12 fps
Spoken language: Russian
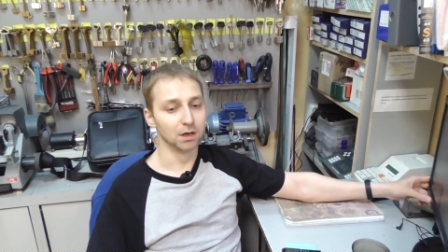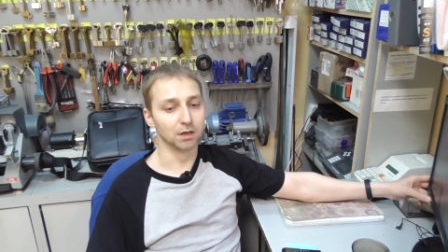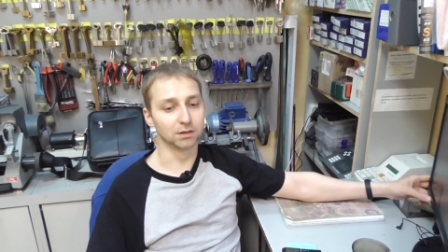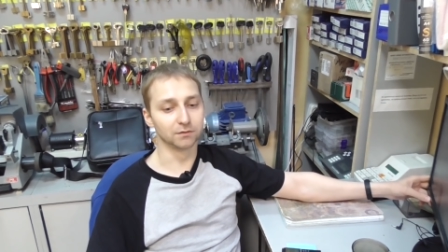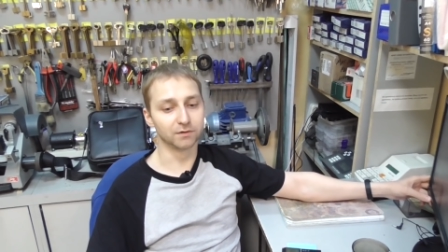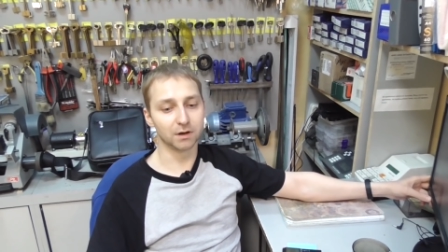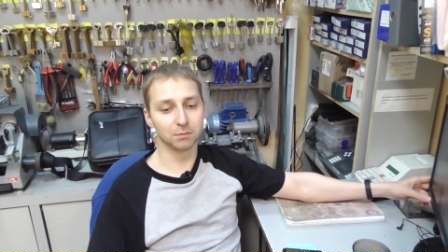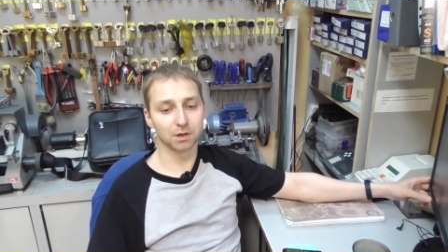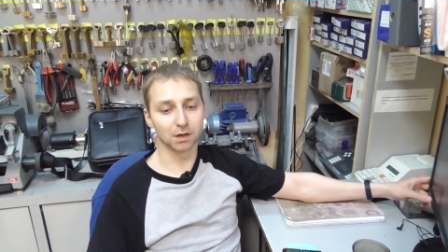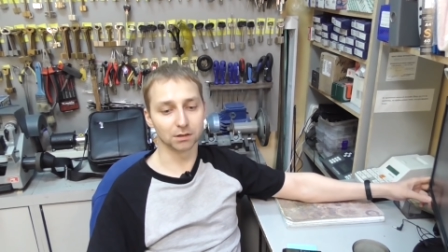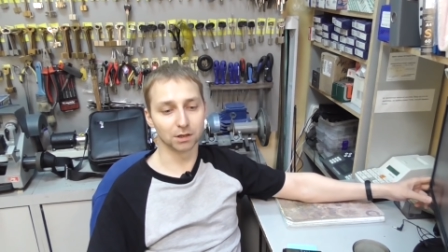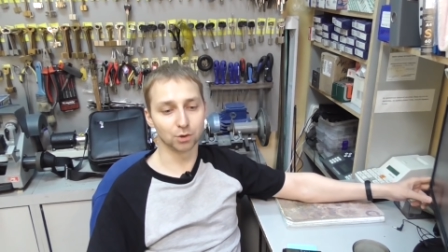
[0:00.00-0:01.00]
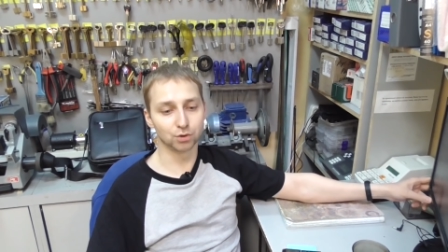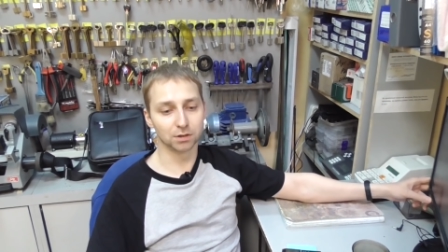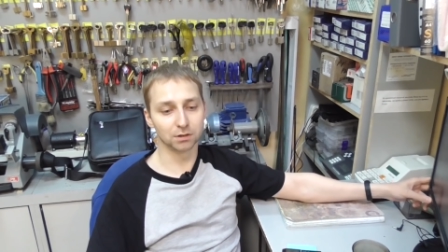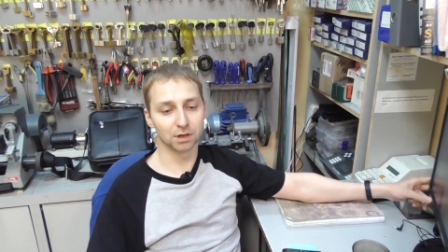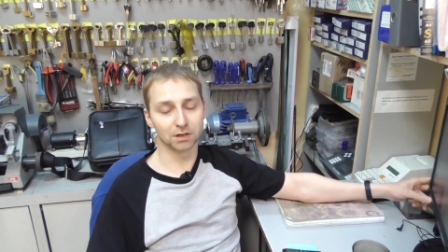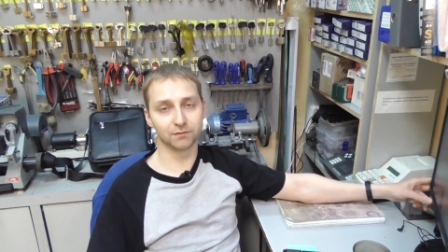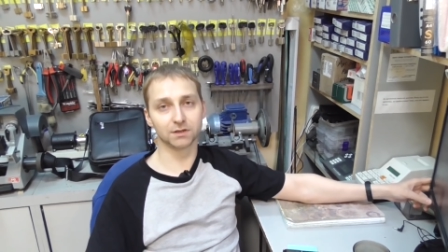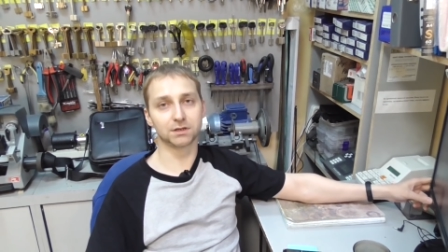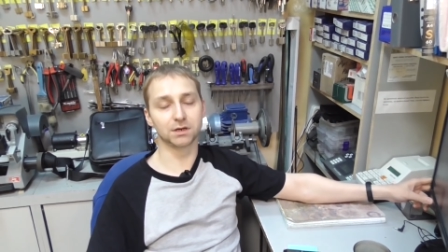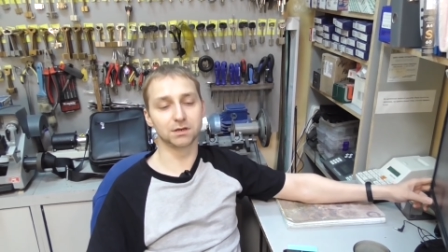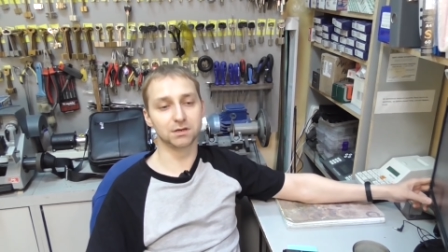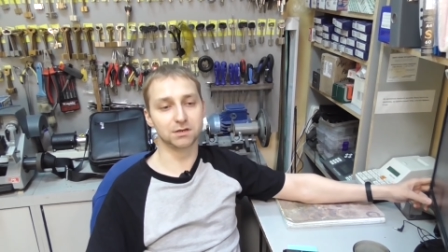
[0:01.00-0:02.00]
Это время, когда люди на
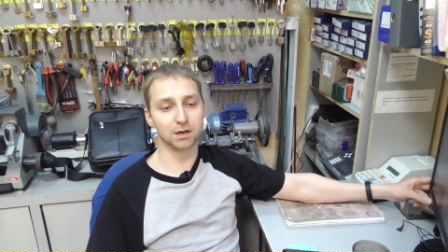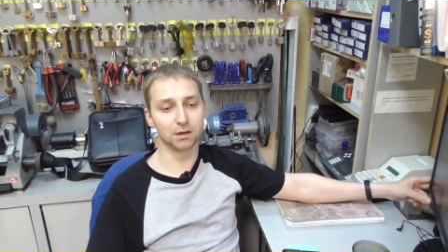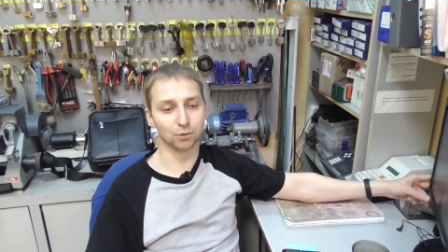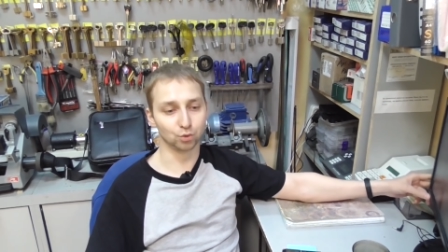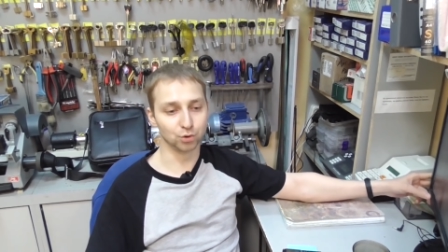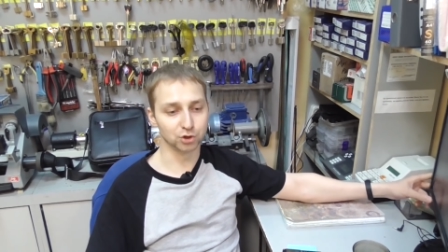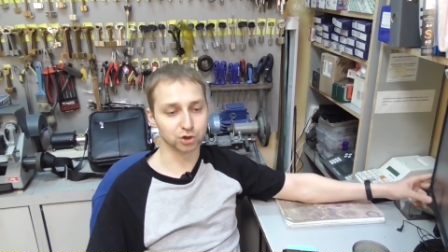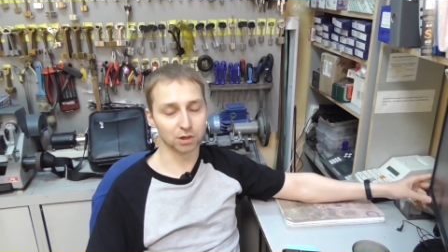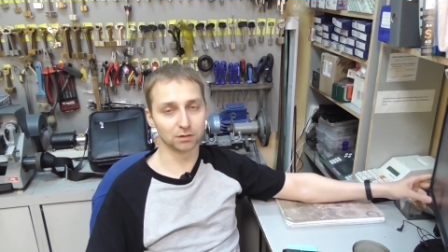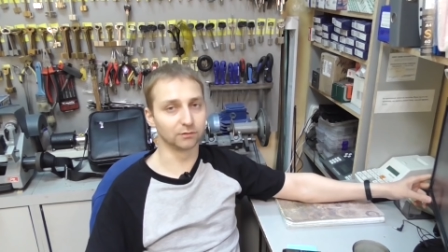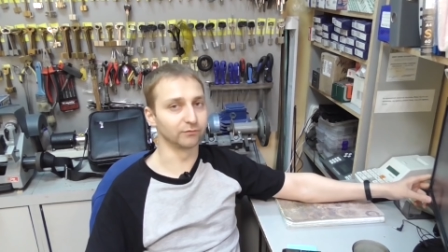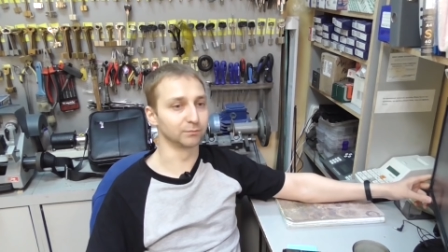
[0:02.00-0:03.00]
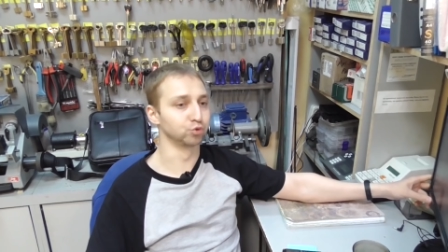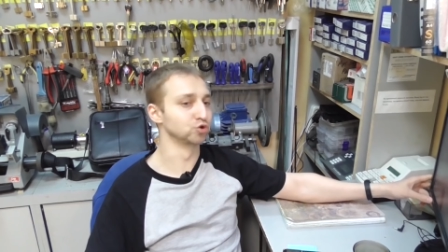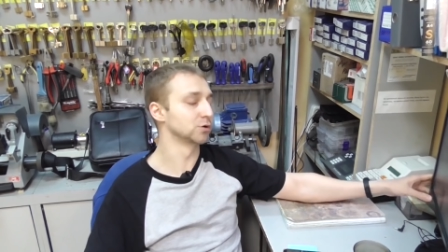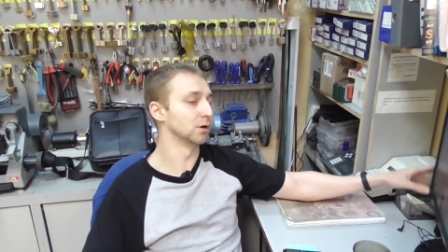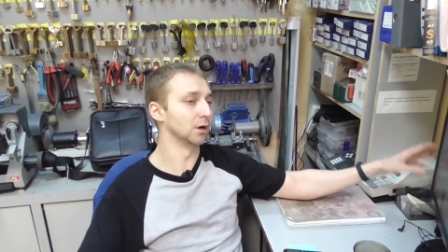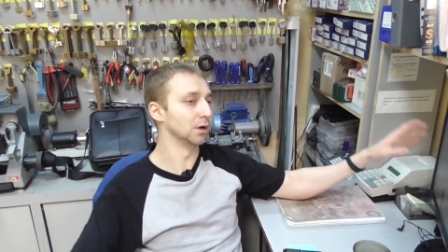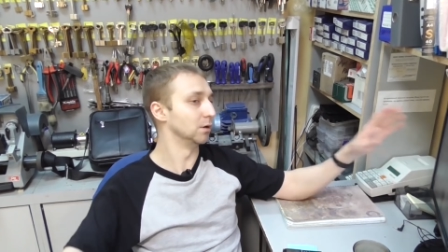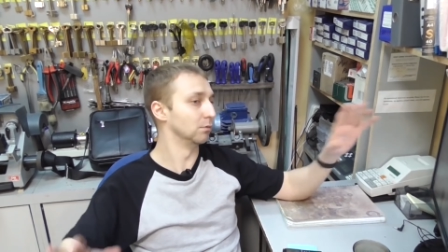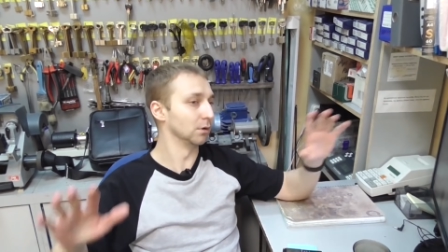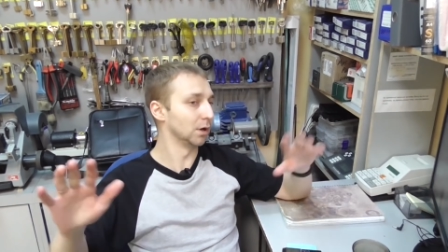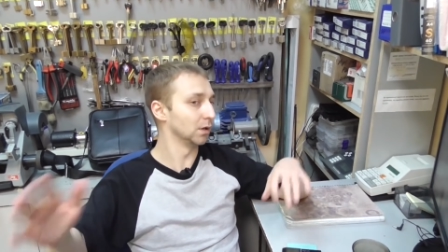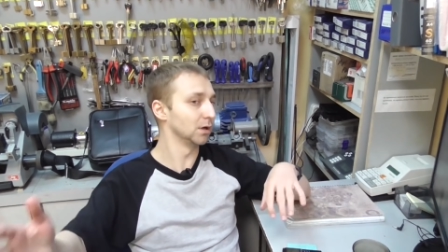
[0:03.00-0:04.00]
2-3 недели уезжают в отпуска,
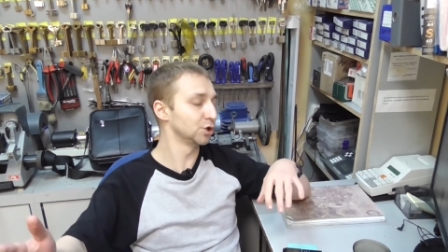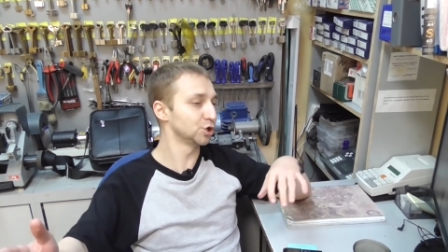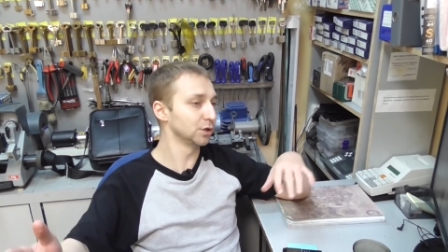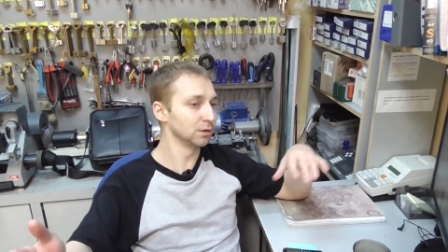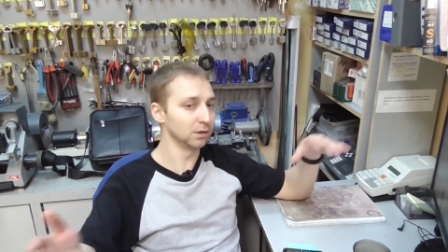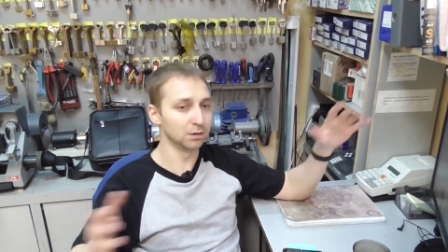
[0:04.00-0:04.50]
либо на даче,